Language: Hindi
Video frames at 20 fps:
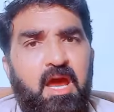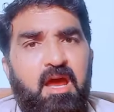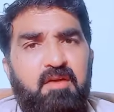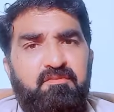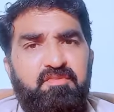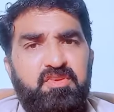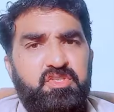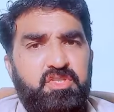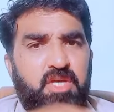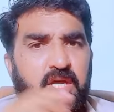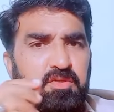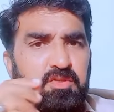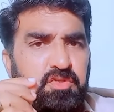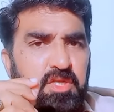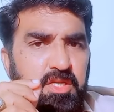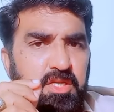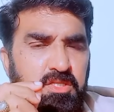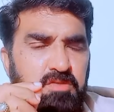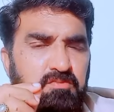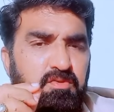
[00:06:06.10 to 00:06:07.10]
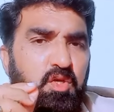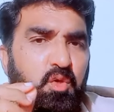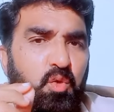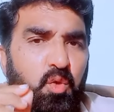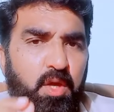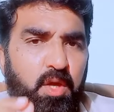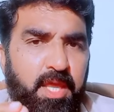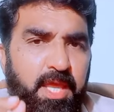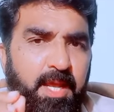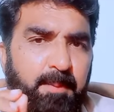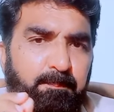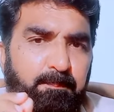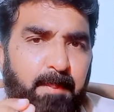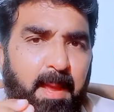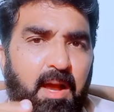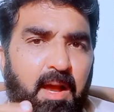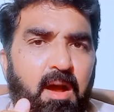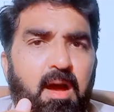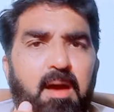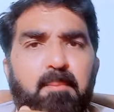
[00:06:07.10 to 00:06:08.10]
हाफिज साद हुसैन रिजवी को एक
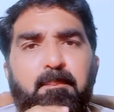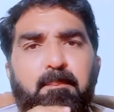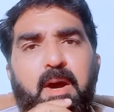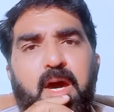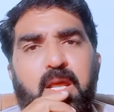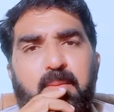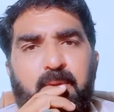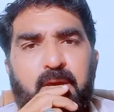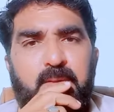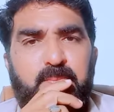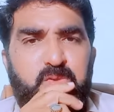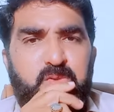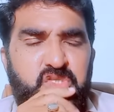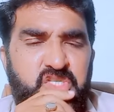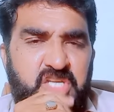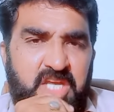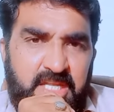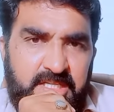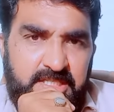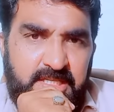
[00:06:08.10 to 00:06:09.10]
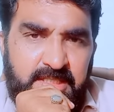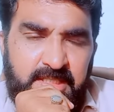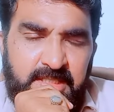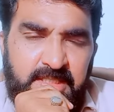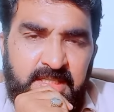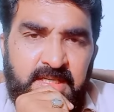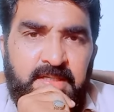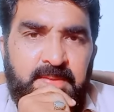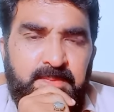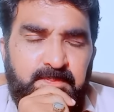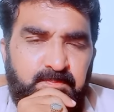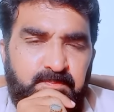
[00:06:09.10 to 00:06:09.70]
पैगाम बार बार पहुंचाया जाता था